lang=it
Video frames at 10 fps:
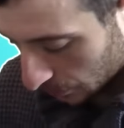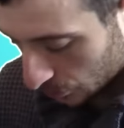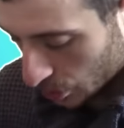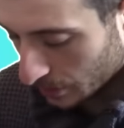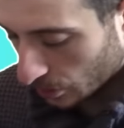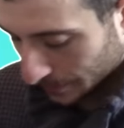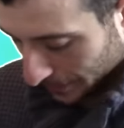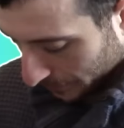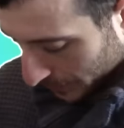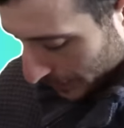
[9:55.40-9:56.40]
Centro mi
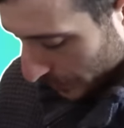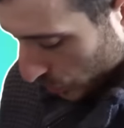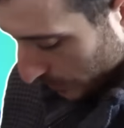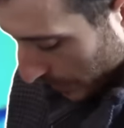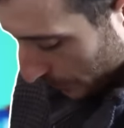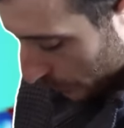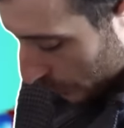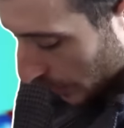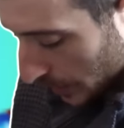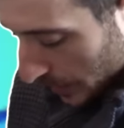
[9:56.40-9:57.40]
dà 10.000
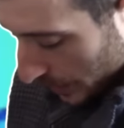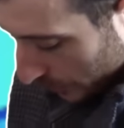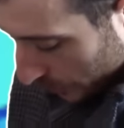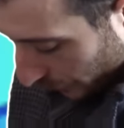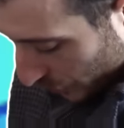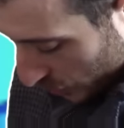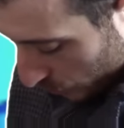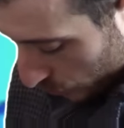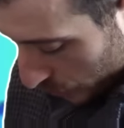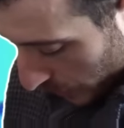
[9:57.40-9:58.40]
punti. Sto
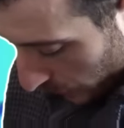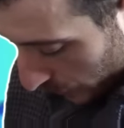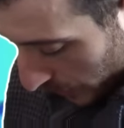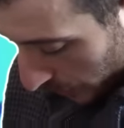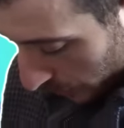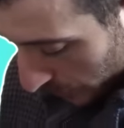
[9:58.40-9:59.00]
facendo uno schifo nero,